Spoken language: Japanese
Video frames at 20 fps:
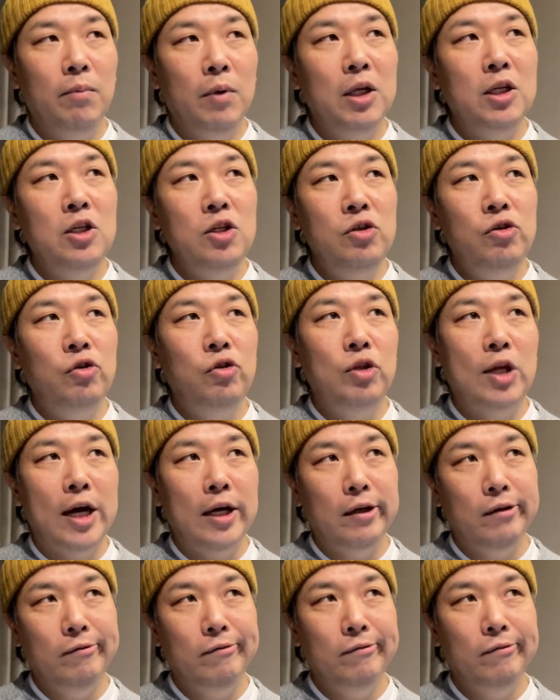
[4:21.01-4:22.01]
まあ20
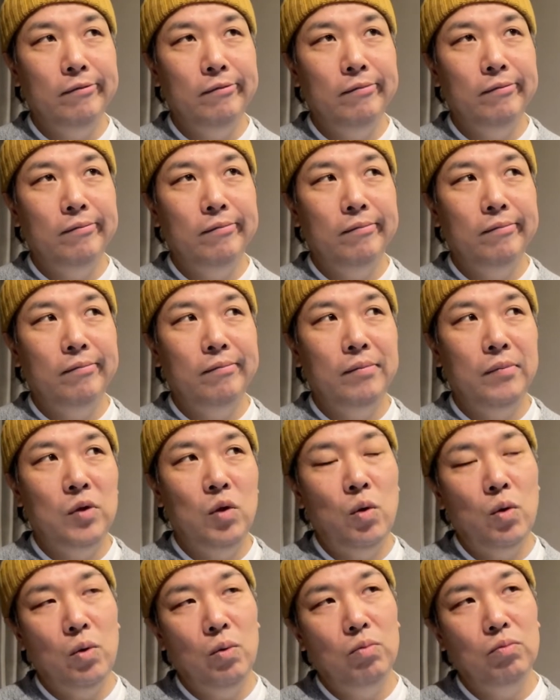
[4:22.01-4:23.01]
代
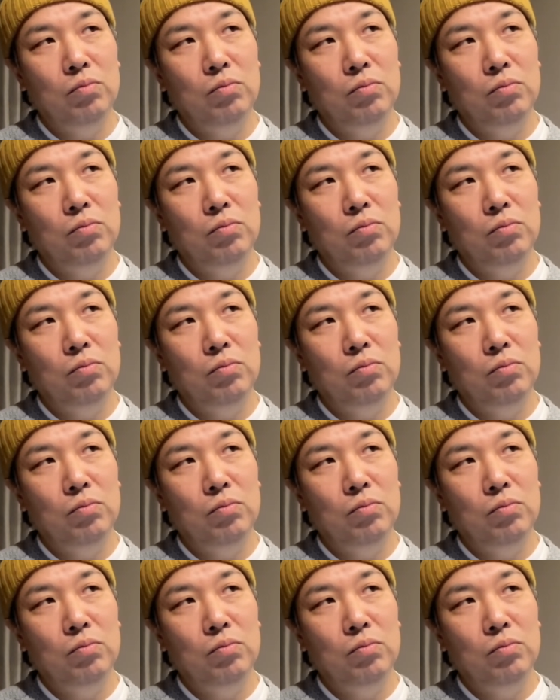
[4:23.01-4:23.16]
の